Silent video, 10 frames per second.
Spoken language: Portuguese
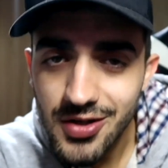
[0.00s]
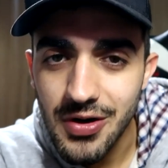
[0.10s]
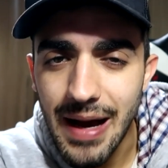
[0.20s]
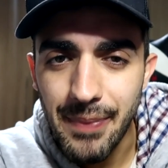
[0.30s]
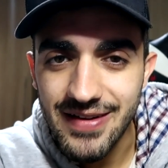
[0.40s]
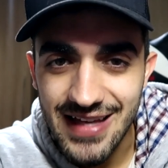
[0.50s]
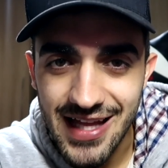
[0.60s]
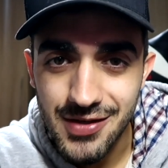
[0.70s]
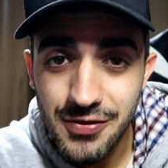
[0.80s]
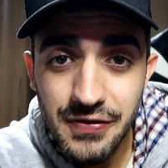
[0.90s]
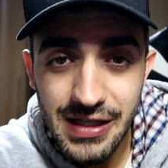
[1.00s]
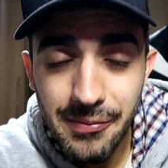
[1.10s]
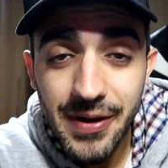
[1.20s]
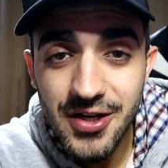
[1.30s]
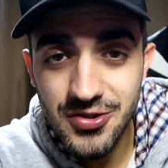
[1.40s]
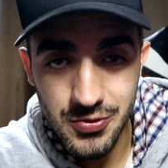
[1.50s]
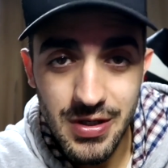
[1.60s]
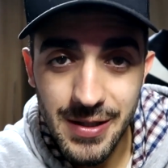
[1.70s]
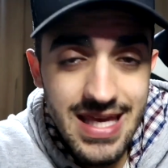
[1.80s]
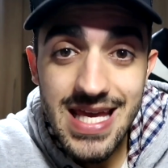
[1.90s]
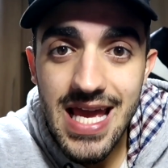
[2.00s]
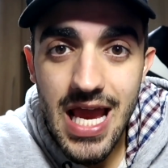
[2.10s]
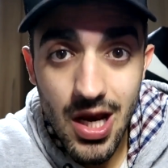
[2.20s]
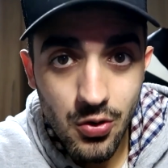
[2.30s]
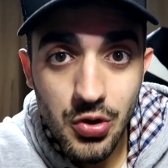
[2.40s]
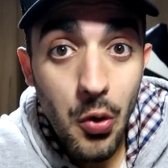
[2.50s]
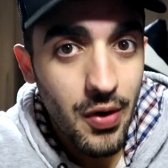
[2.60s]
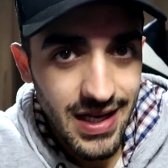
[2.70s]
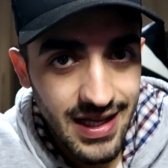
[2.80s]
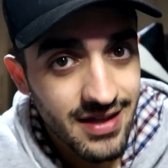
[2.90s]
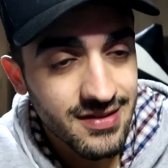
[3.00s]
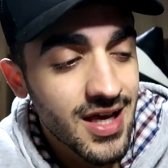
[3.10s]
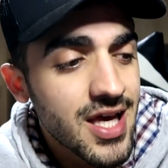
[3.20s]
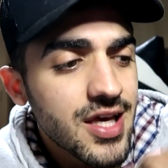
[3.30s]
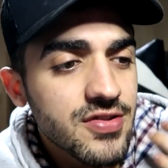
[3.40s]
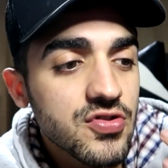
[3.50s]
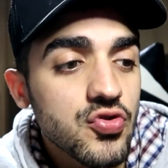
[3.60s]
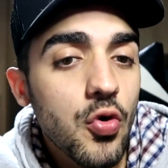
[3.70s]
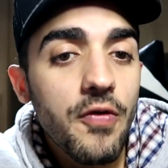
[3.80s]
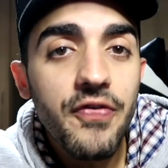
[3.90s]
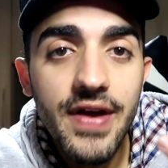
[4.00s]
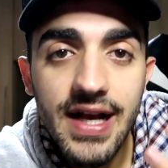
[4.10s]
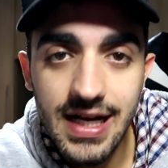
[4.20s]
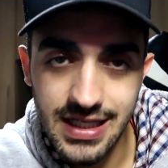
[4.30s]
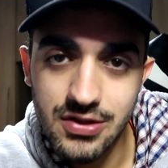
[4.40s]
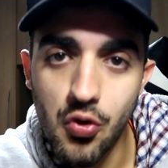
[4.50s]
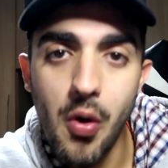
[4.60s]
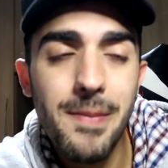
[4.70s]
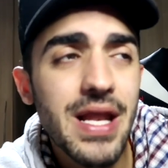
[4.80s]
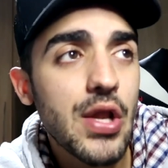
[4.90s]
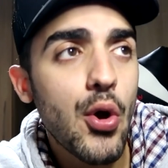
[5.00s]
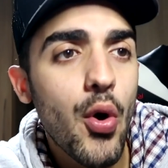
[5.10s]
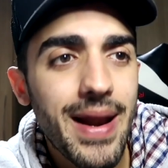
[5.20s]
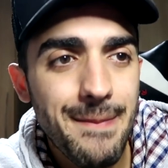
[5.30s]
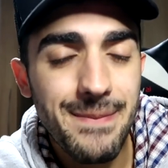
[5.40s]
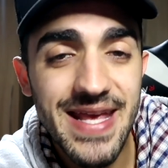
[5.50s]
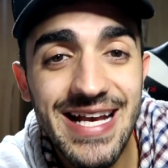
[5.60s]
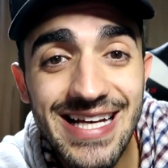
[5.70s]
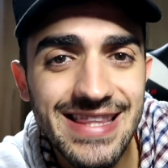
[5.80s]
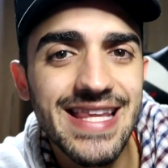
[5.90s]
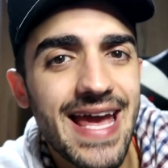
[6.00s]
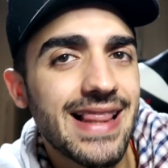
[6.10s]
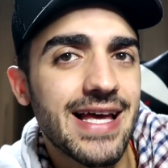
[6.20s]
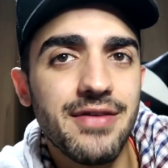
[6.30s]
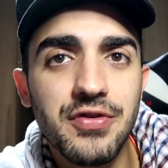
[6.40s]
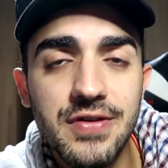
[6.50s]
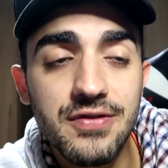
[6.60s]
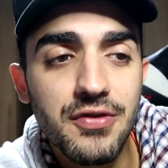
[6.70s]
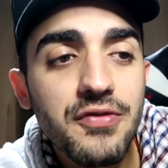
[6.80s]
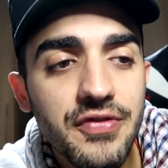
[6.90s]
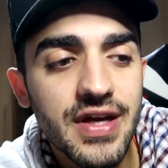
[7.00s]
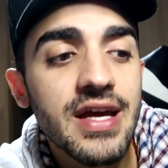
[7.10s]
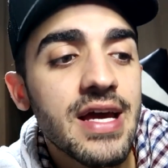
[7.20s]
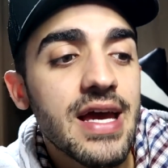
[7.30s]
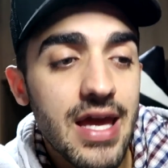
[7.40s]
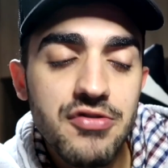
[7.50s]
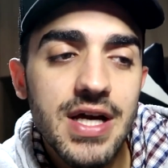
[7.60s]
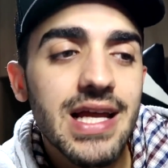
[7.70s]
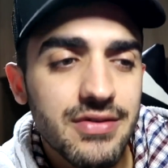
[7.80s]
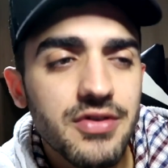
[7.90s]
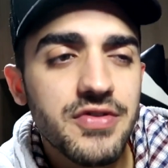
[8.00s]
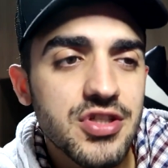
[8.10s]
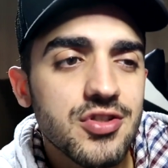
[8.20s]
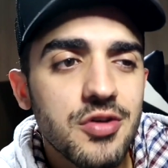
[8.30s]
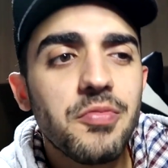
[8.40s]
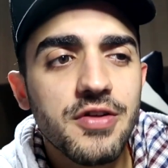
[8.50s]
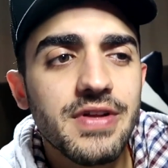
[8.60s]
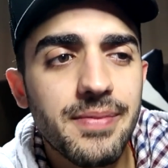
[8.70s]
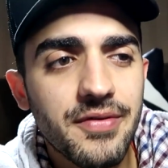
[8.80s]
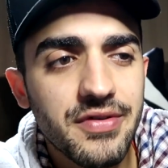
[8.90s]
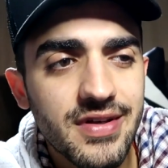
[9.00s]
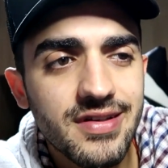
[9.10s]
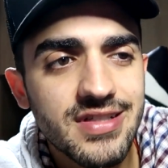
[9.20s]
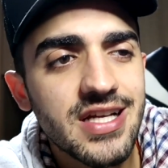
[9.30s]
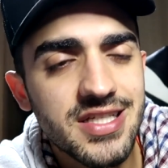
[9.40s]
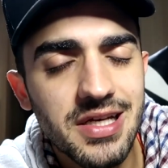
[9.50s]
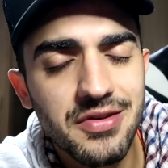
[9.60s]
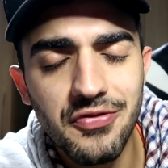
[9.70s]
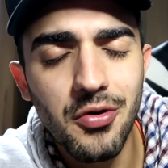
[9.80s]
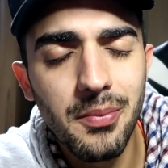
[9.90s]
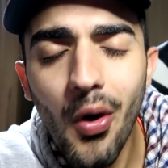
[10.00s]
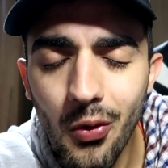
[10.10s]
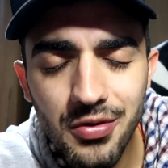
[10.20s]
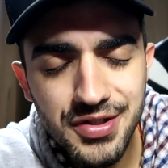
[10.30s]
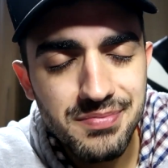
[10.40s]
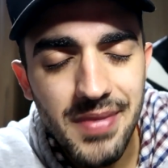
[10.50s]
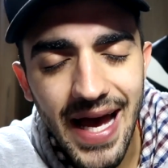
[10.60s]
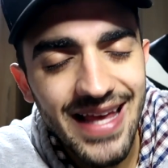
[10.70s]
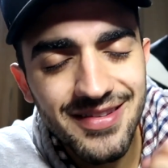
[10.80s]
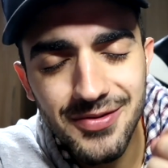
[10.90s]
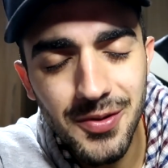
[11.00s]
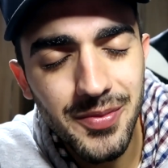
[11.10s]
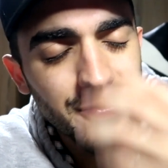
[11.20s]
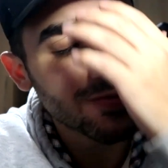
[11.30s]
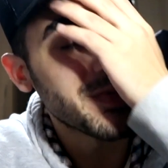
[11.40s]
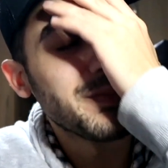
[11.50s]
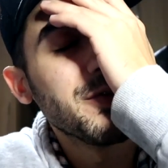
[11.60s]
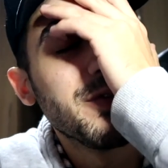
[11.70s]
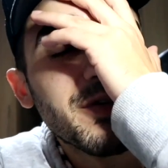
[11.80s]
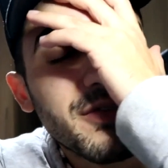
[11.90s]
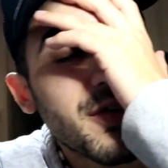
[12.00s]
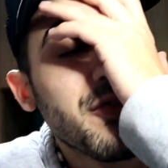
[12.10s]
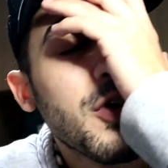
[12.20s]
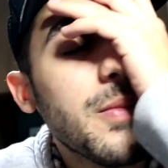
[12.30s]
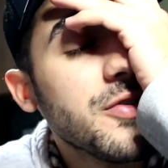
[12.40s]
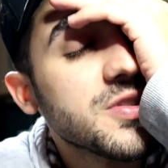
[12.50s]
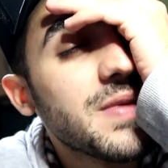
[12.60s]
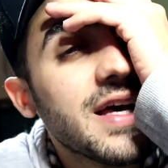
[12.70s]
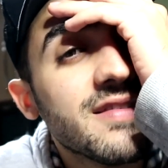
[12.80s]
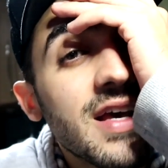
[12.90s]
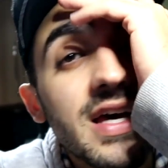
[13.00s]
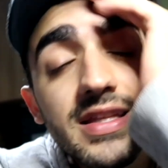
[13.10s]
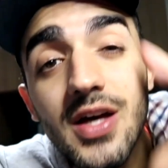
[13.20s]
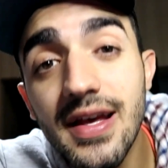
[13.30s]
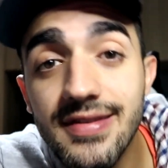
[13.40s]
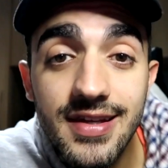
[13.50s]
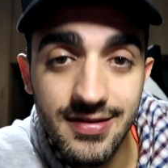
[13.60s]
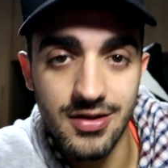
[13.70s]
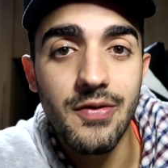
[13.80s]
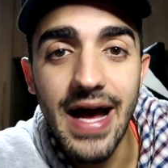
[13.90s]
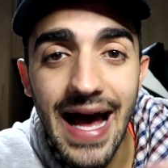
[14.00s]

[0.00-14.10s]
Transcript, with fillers: Então, rapaziada, eu vou falar para Júlia que eu, Douglas, Estou ficando com a melhor amiga dela. E vocês vão ver. Eu já gravei o vídeo, então eu posso falar pra vocês, já adianto. Ficou bom demais. Ficou bom demais. Meu Deus do céu, ficou bom demais. Então assistam.